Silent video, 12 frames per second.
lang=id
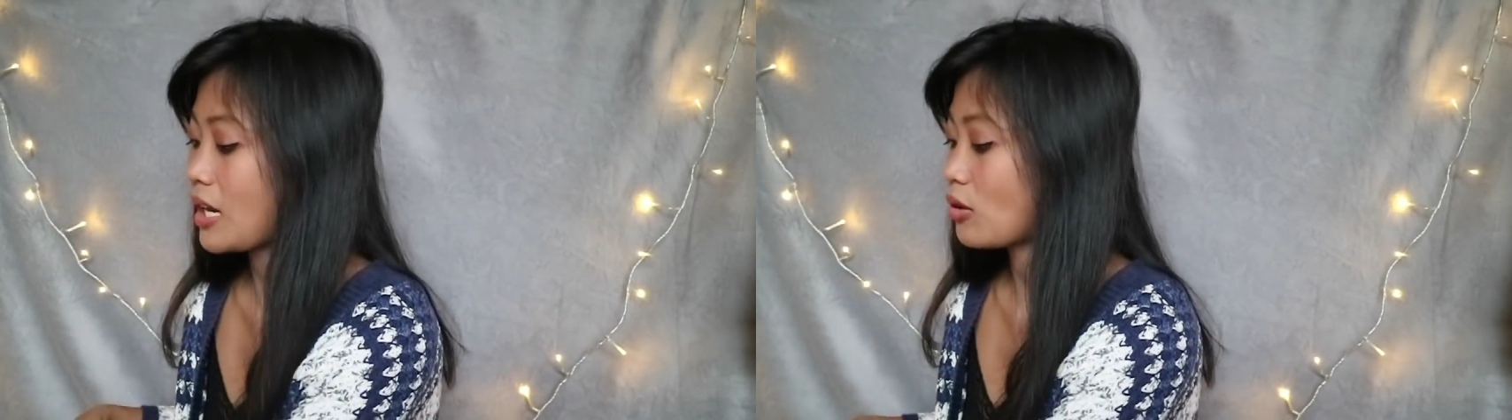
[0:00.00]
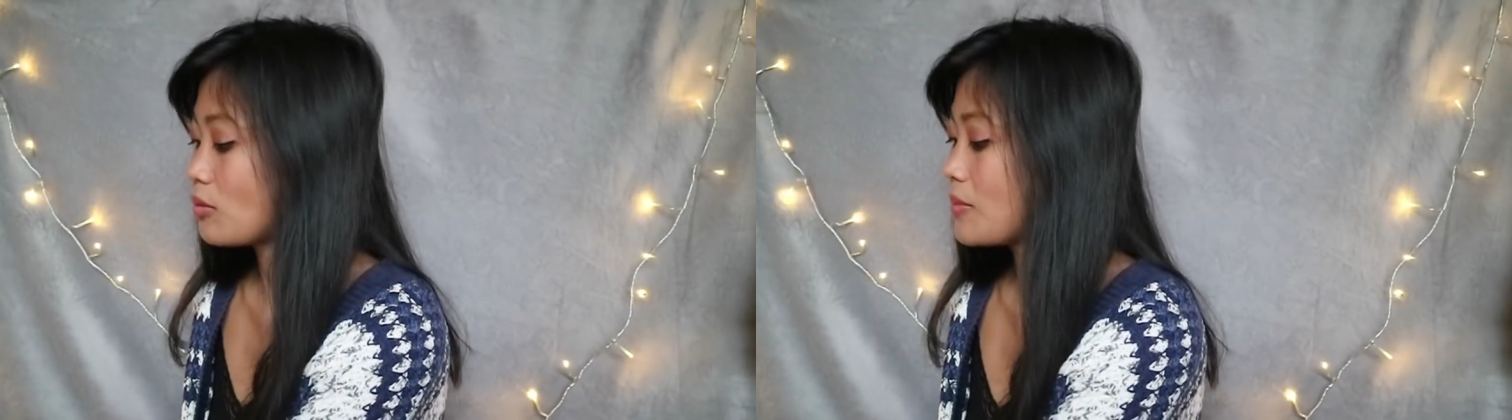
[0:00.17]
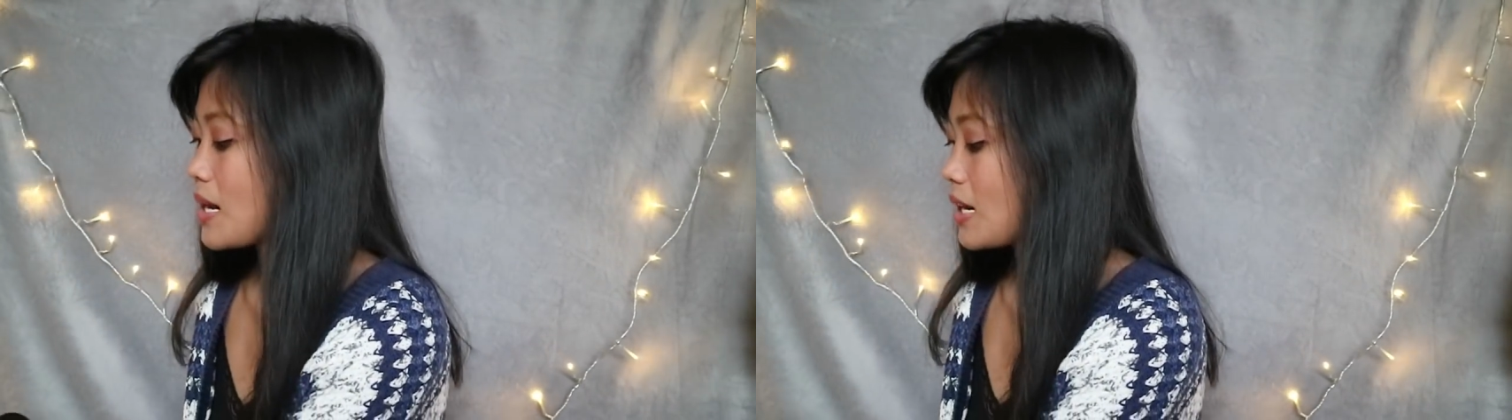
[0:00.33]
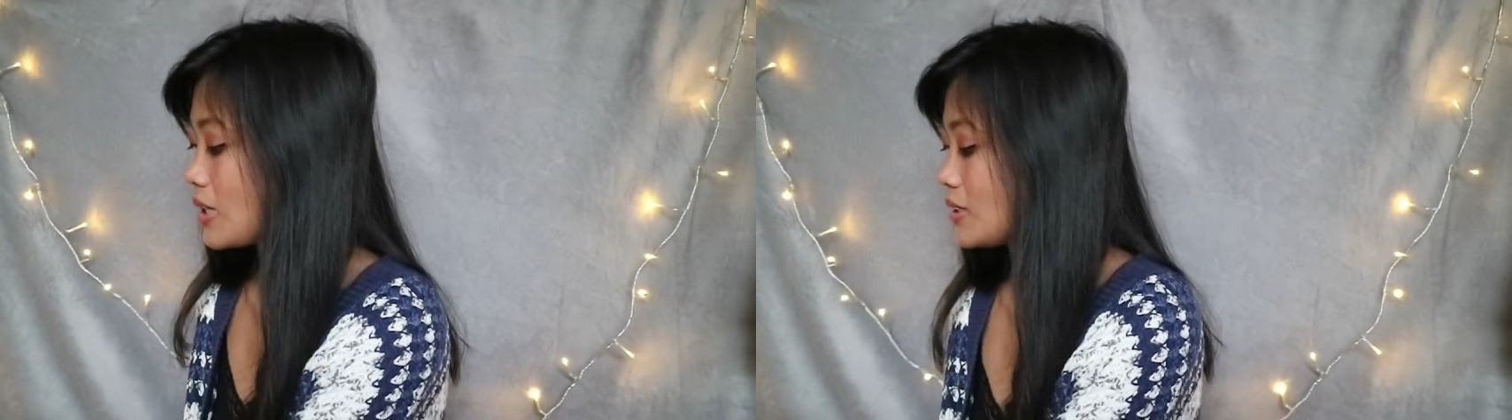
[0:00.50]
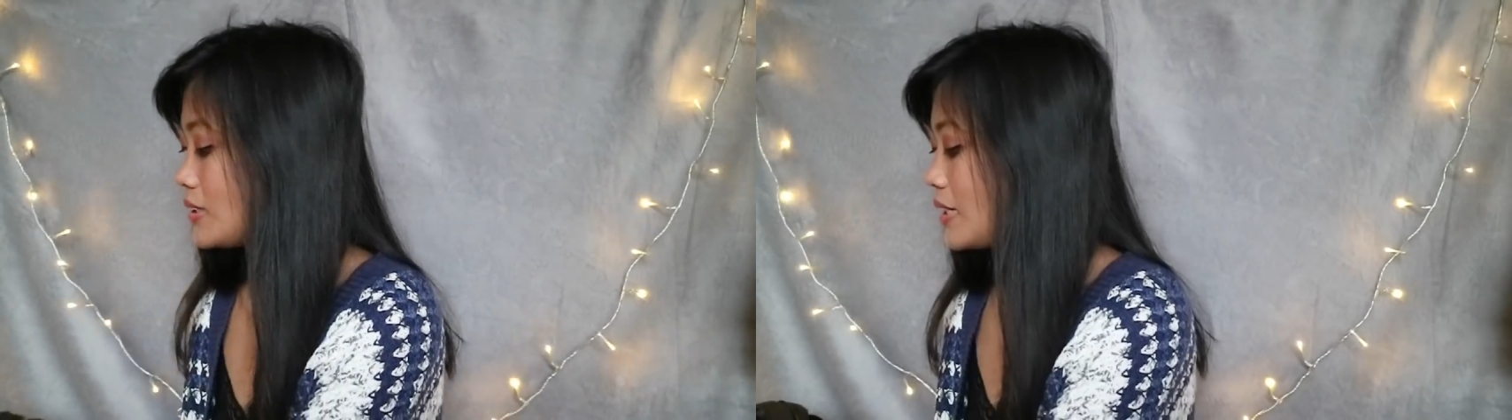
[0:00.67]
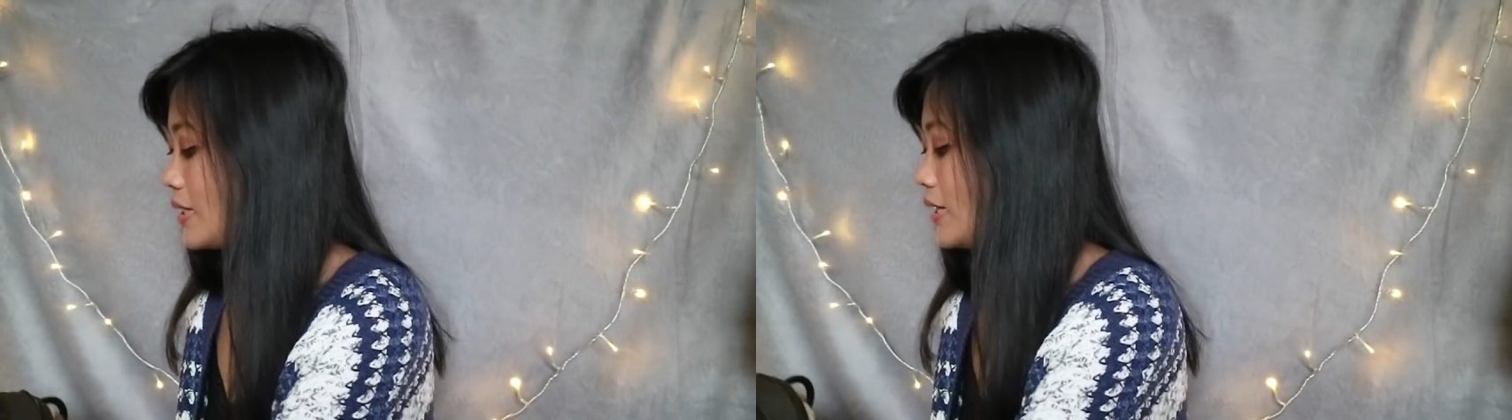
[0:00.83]
aku
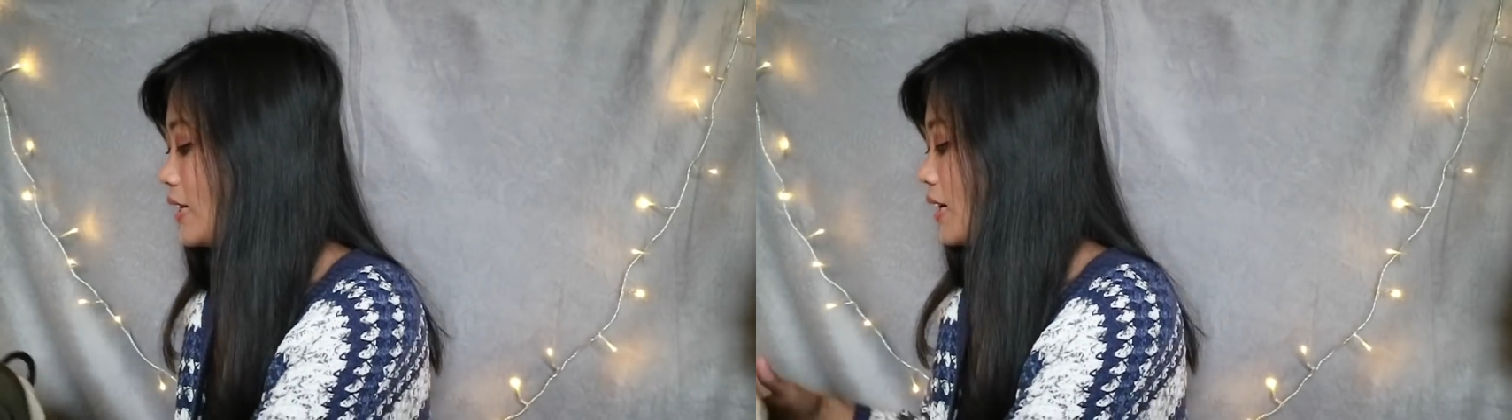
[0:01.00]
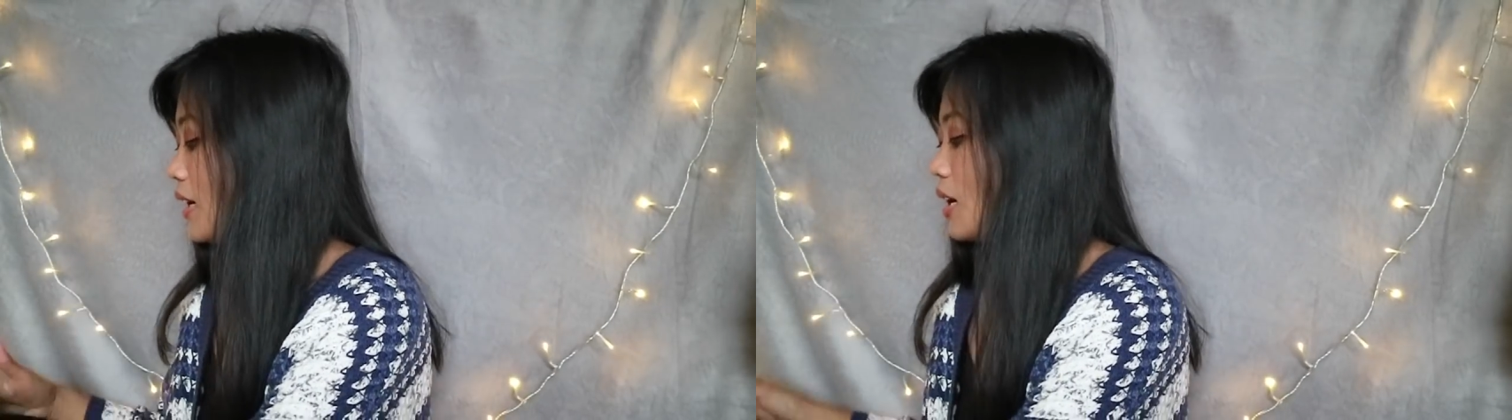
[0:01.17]
banget jadi